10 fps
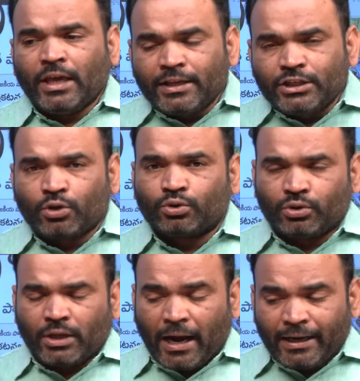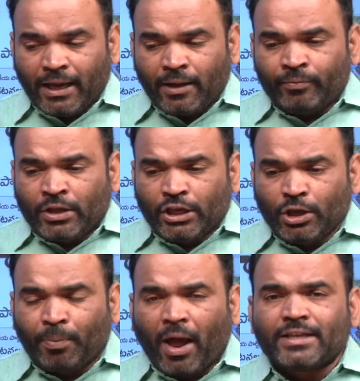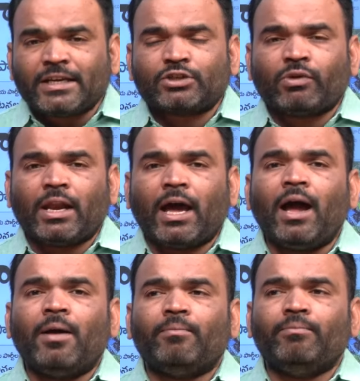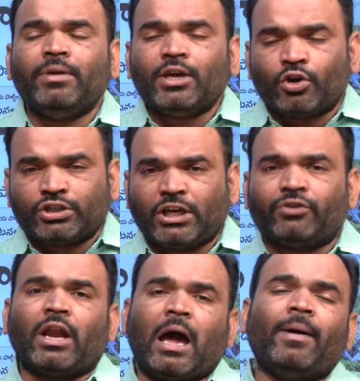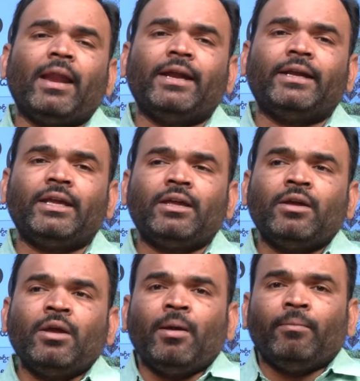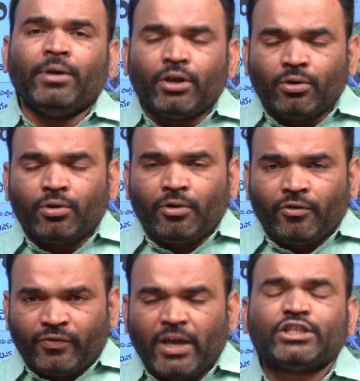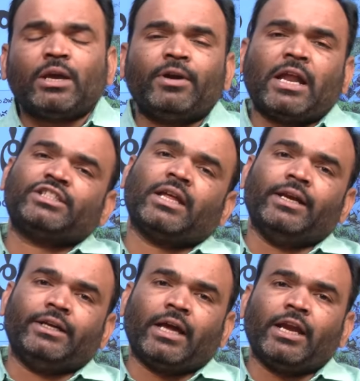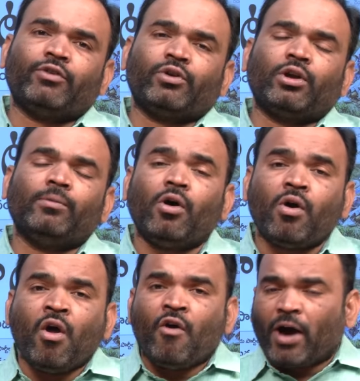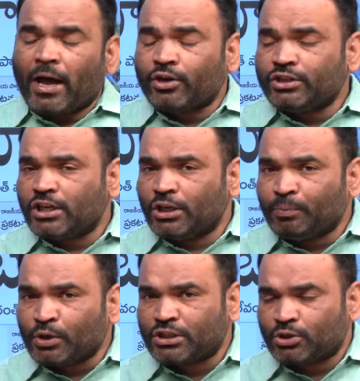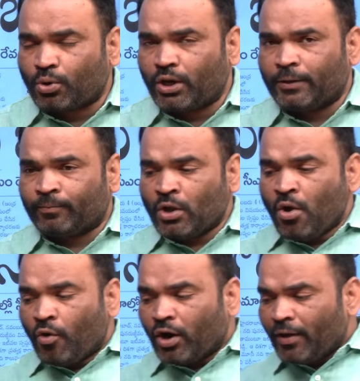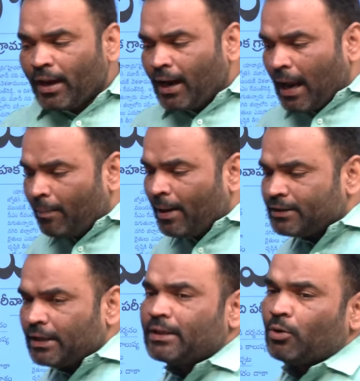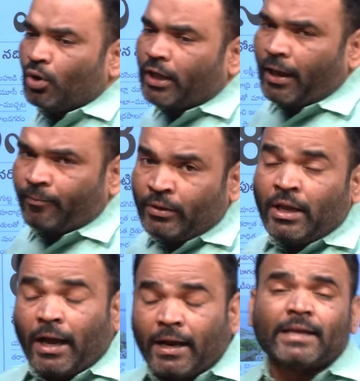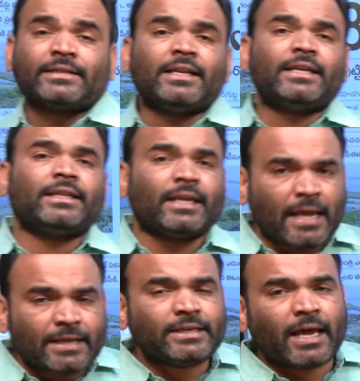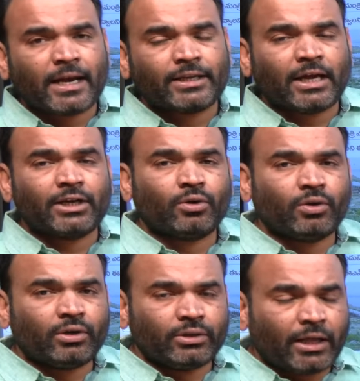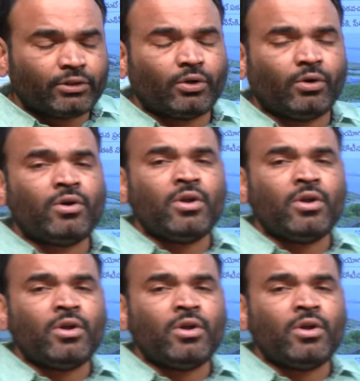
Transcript: ఏం జరుగుతుంది అంటే ఈ ప్రాజెక్ట్ వల్ల మీకు వచ్చేటువంటి లాభాలేంటి మీరు ఫేస్ చేయబడిన నష్టాలు ఏంటి అనేటువంటి కోణంలో వారి నుంచి ఇన్పుట్స్ తీసుకొని ఒకవేళ లాభాలు జరిగితే ఓకే కానీ నష్టాలు జరిగితే ఏం చేయాలనే దాంట్లో దాంతో